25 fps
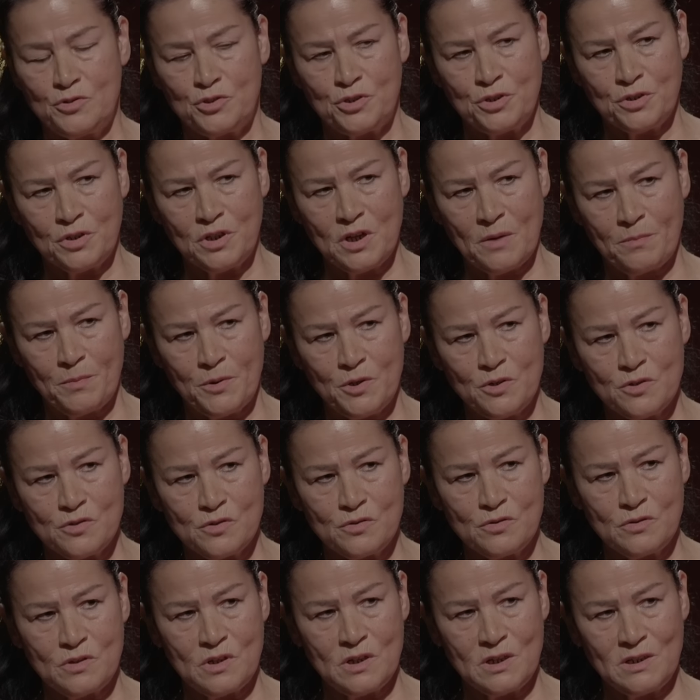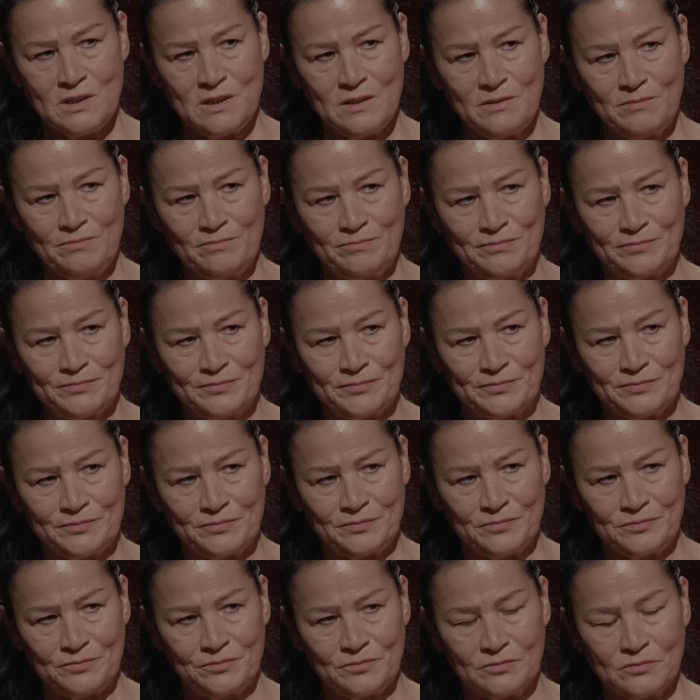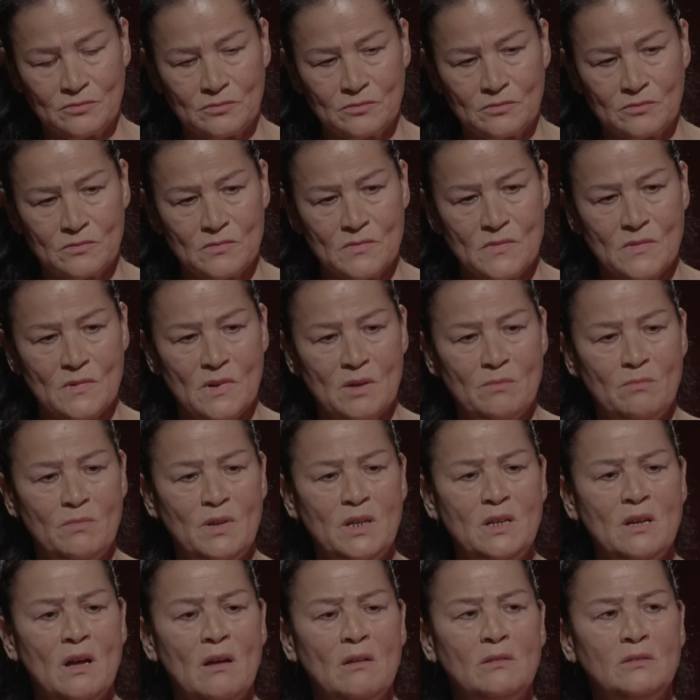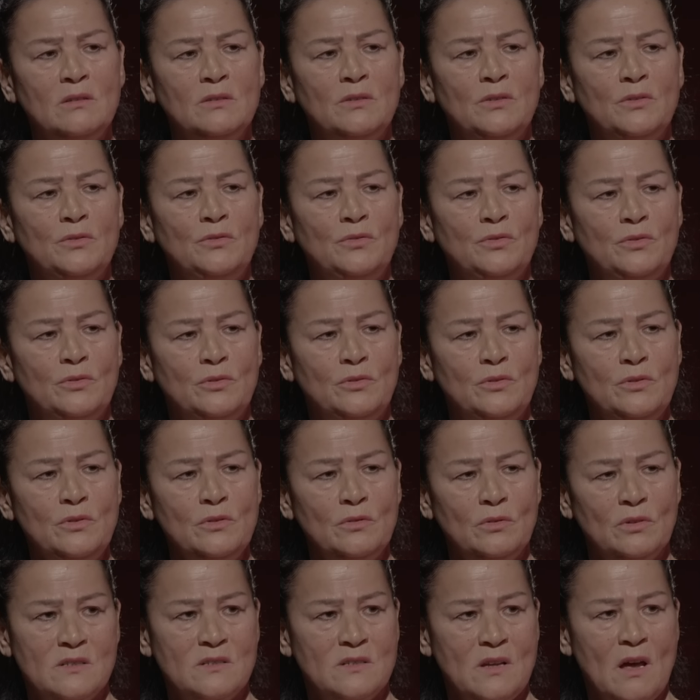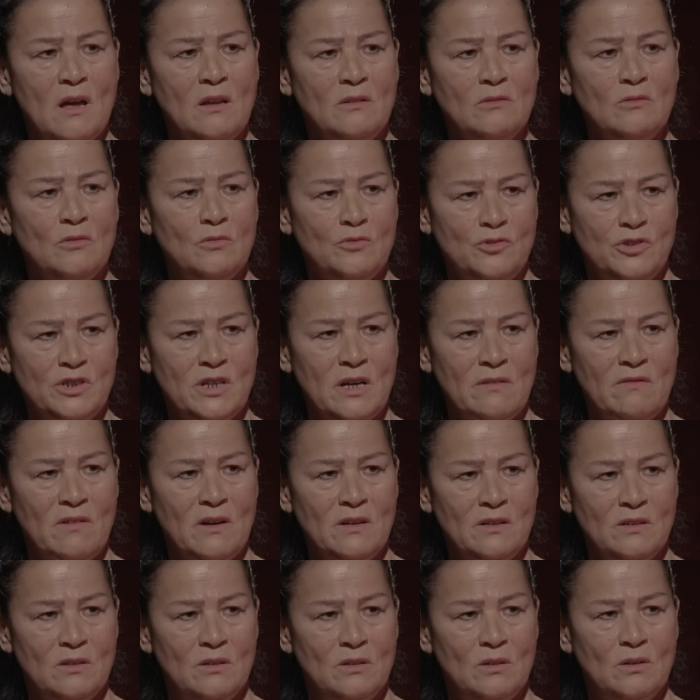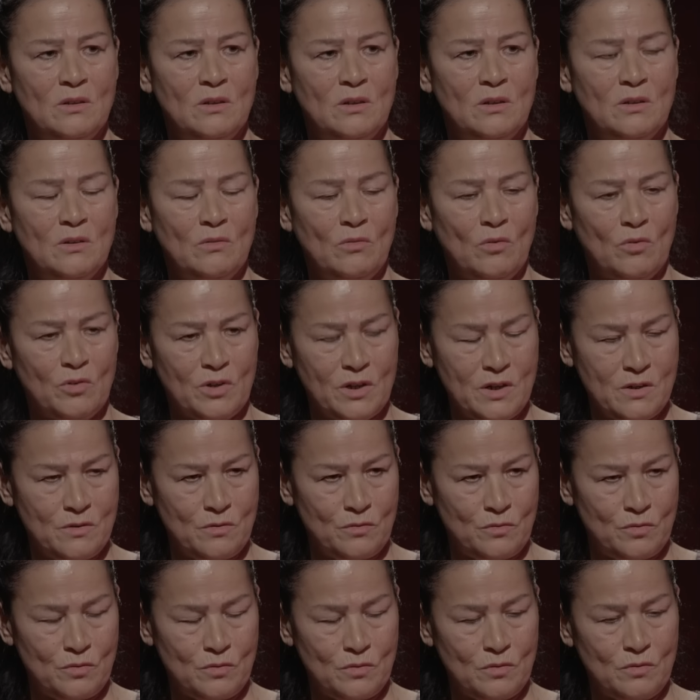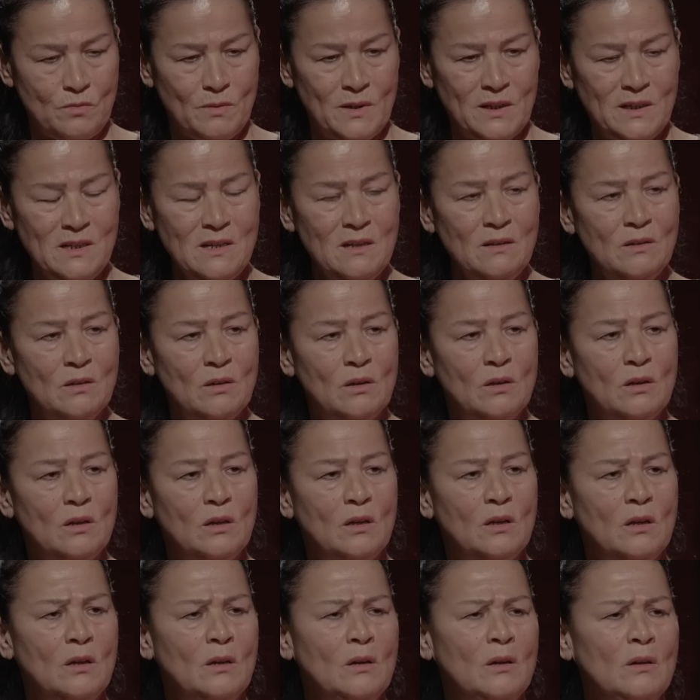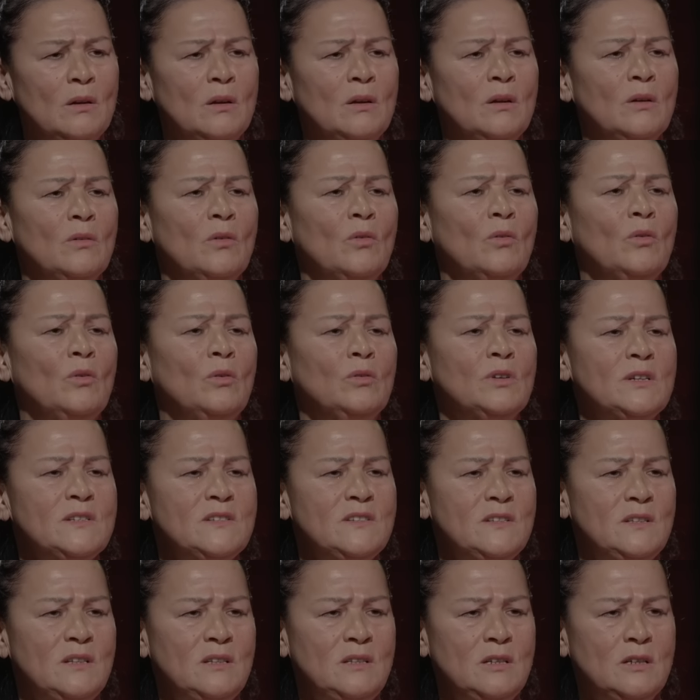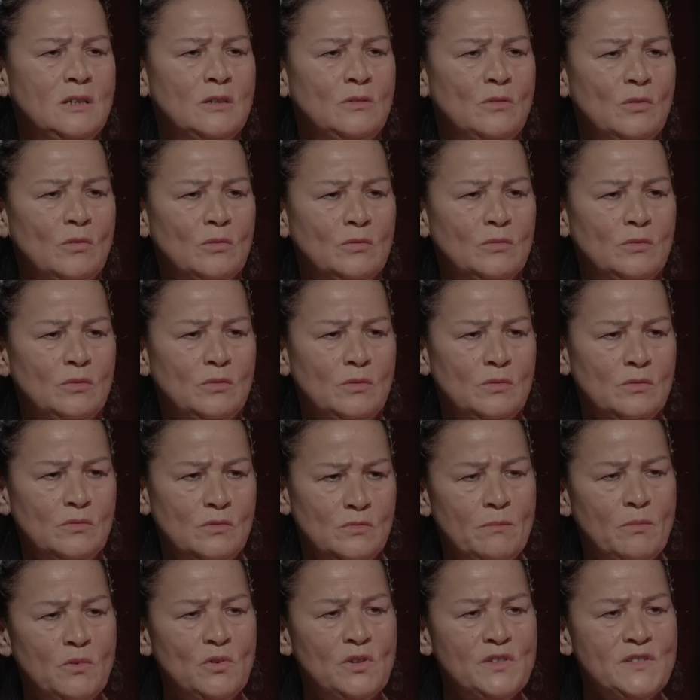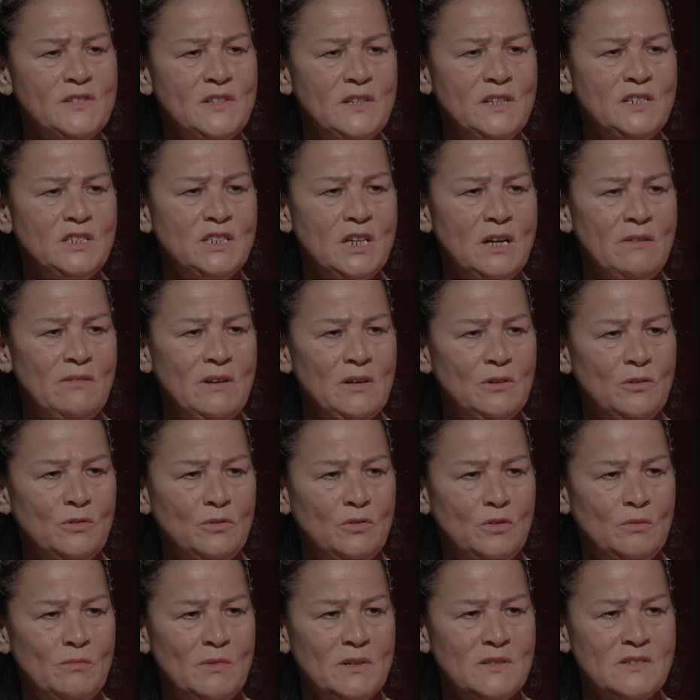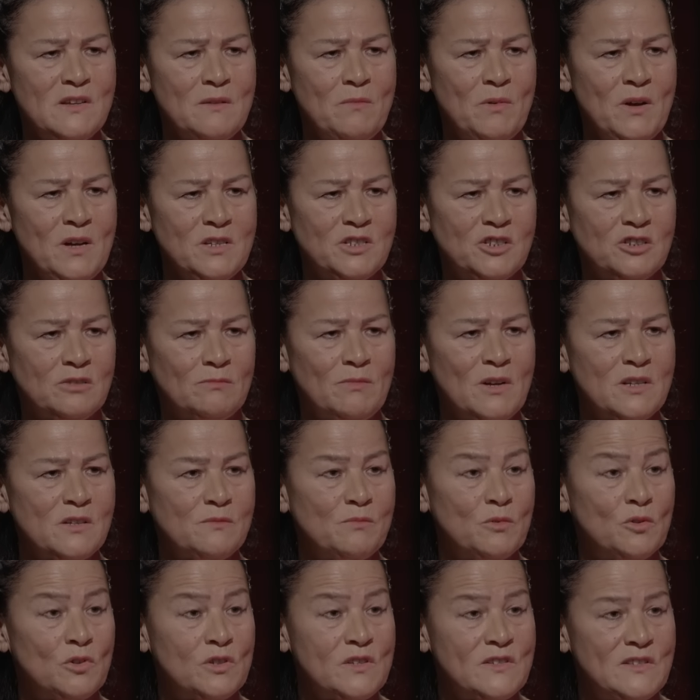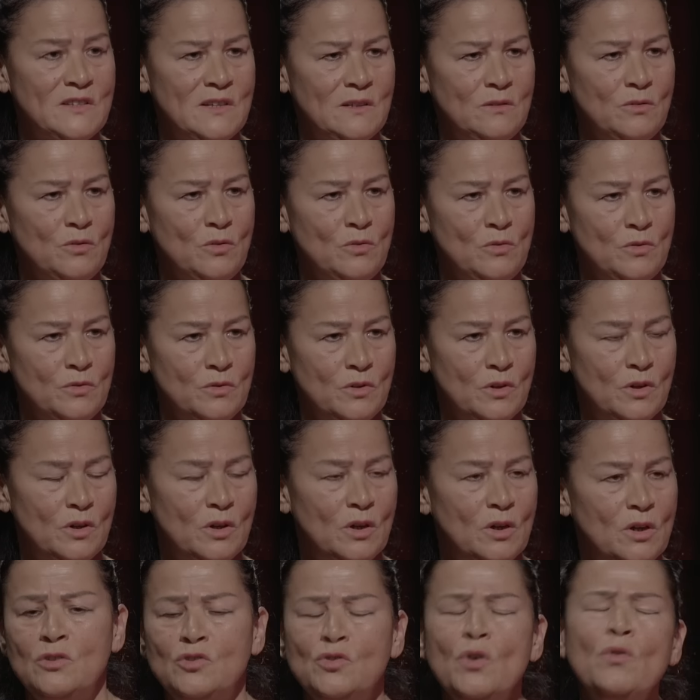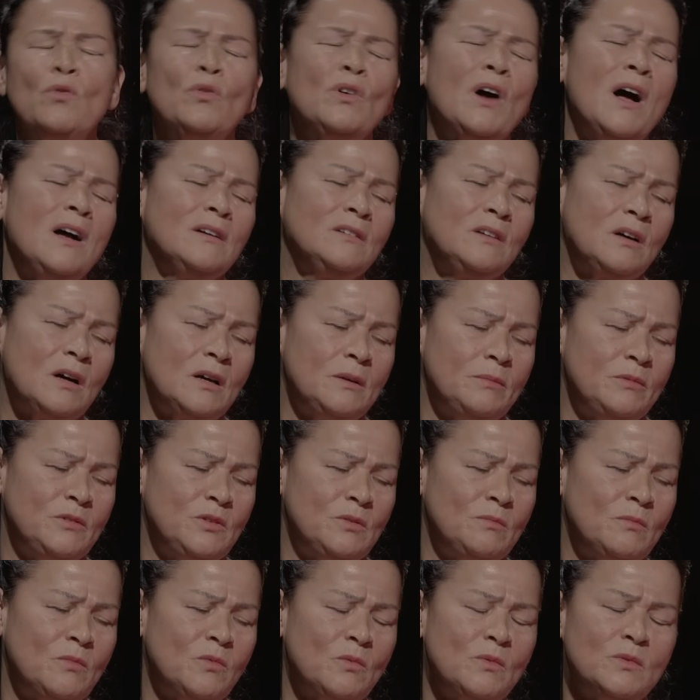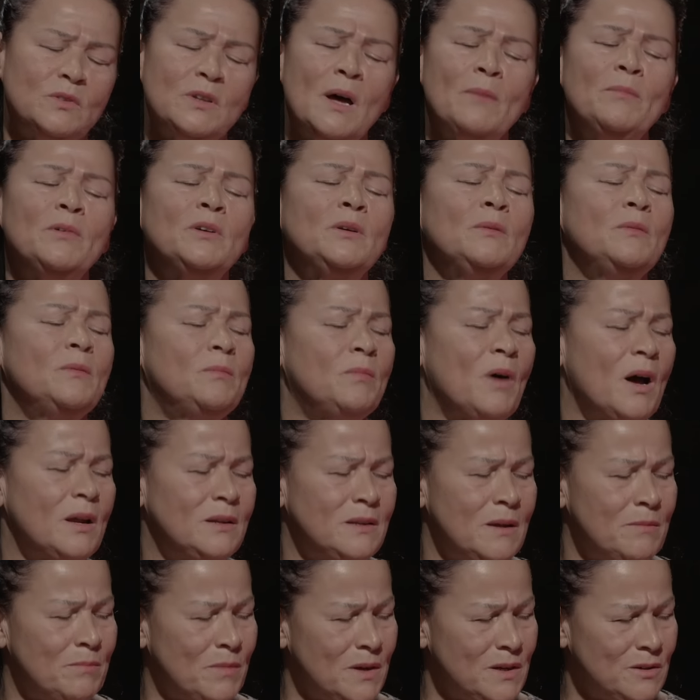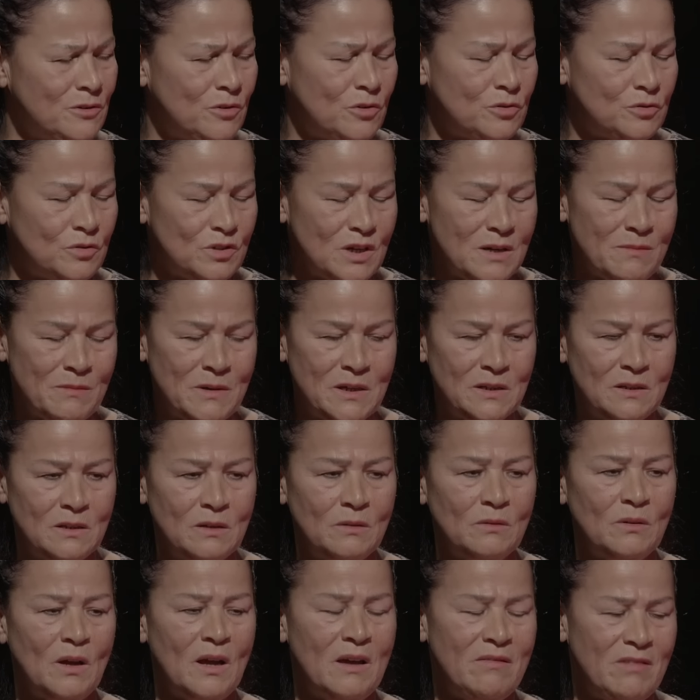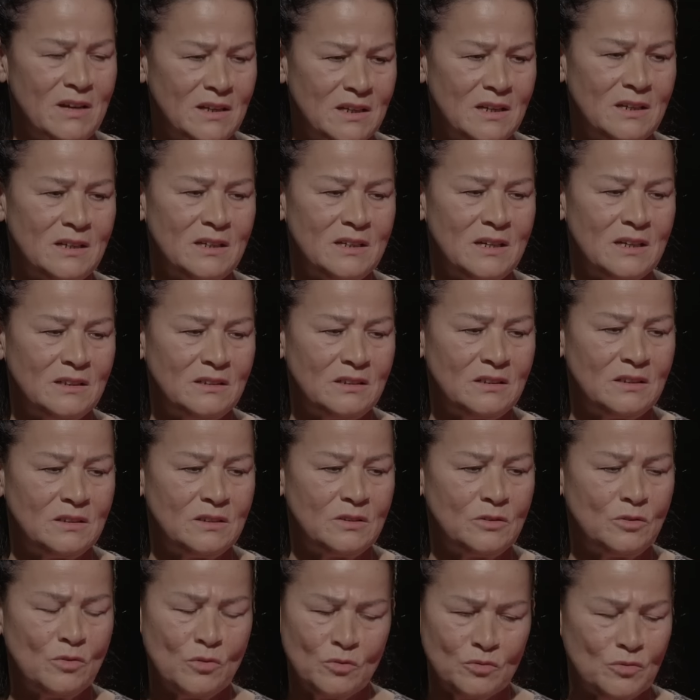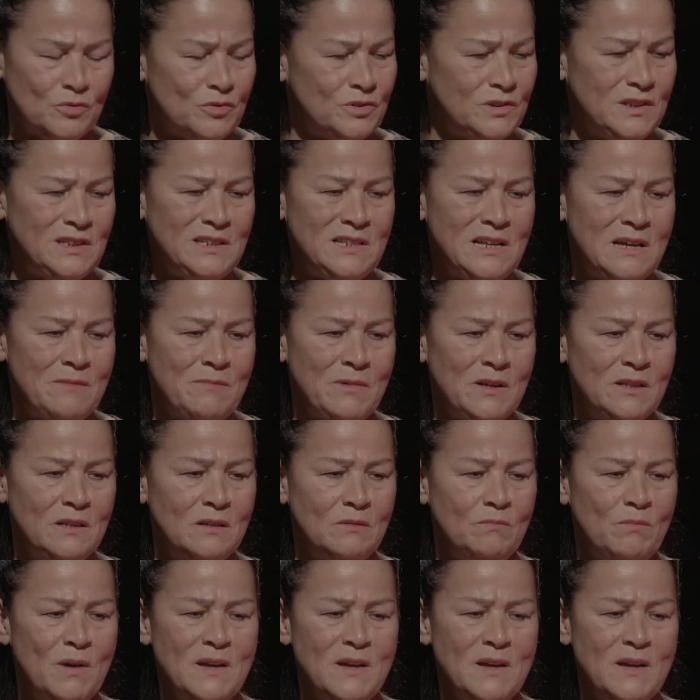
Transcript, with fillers: Düşük yapıyorsun dedi. Beni aldı götürdü. Sağlık ocağı var. Oraya götürdü beni. Orası dedi ki doktor bu kızı hiç eve götürme. Sabaha çıkmaz bu kız dedi ölür. Çok kan kaybediyorum. Tabii ki annem beni götüremedi. Eve geri getirdi. Doktoru dinlemedi.